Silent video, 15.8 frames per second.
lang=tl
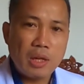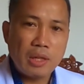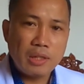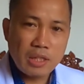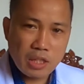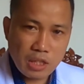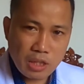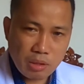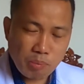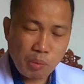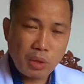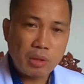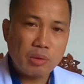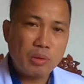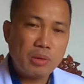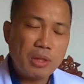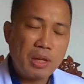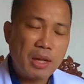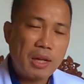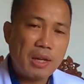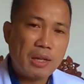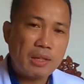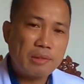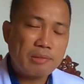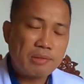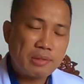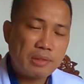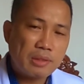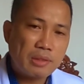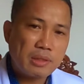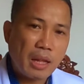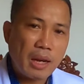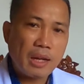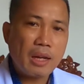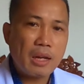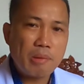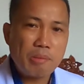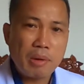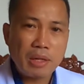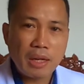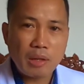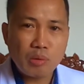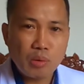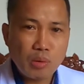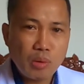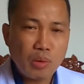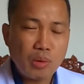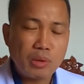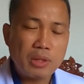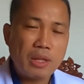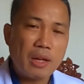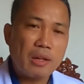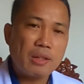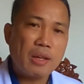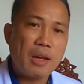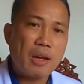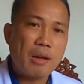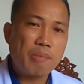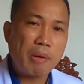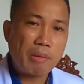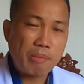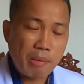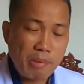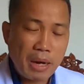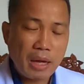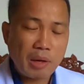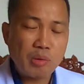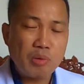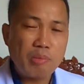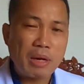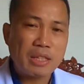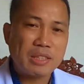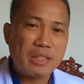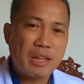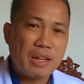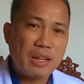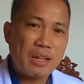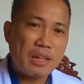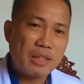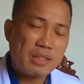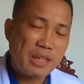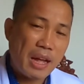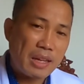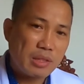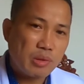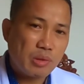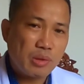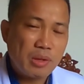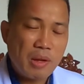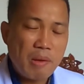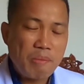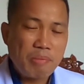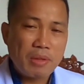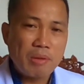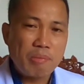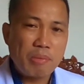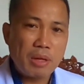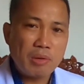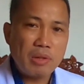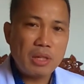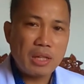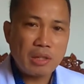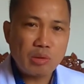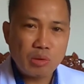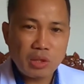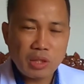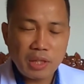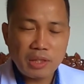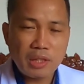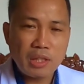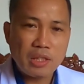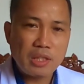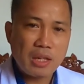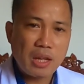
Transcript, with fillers: uh, disease po ito na talaga namang nagdudulot ng uh, pagbabalakubak sa, sa aso. Meron ding associated